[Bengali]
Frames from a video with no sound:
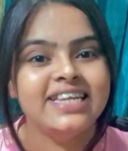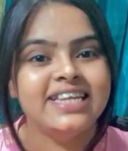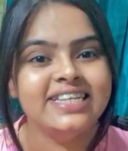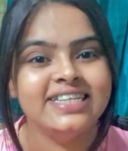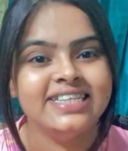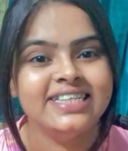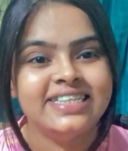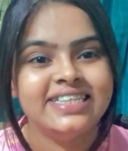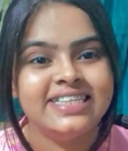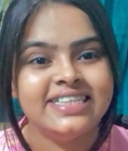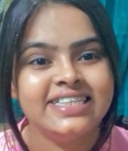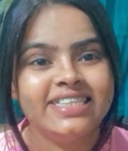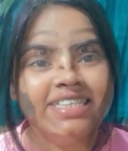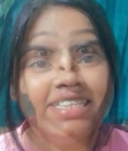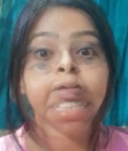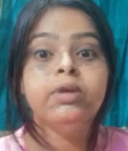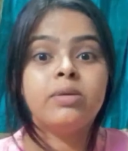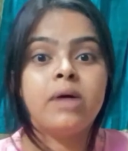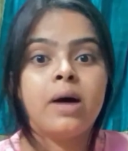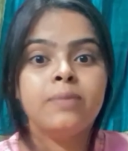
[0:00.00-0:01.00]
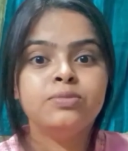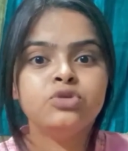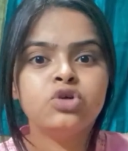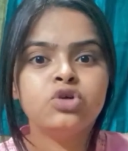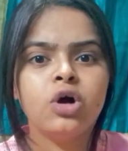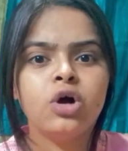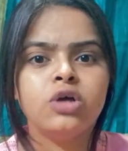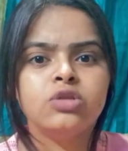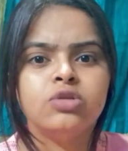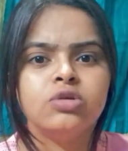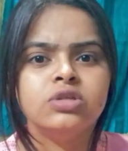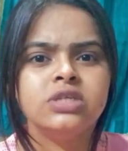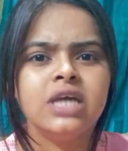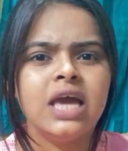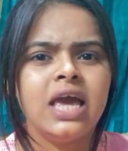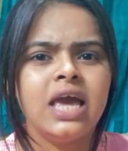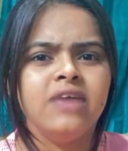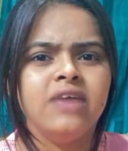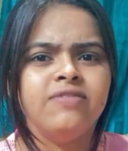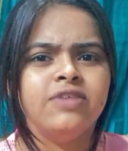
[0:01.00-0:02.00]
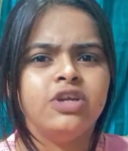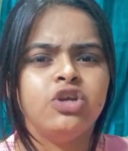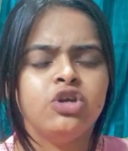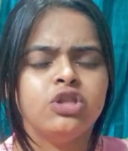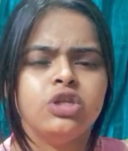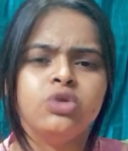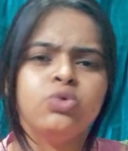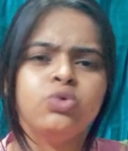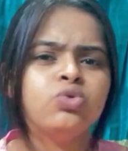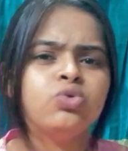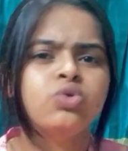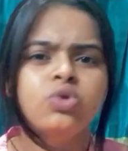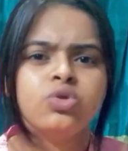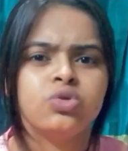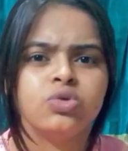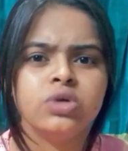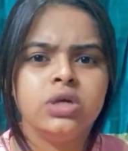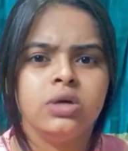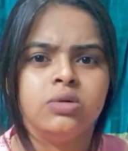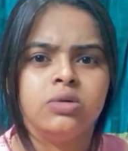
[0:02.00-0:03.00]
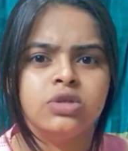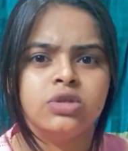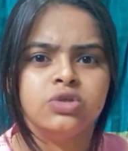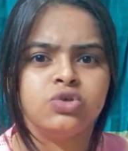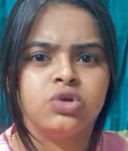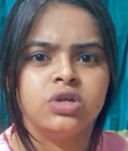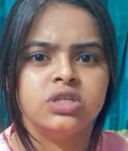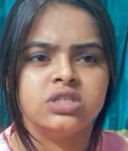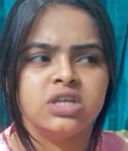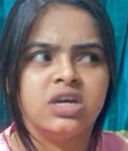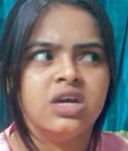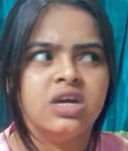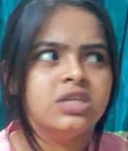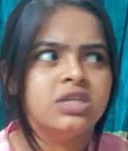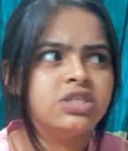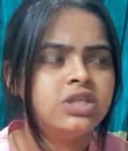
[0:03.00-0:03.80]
চ্যানেল তো তোমরা ভাবছো হয়তো যে এই ভিডিওতে নতুনত্ব কি হতে চলেছে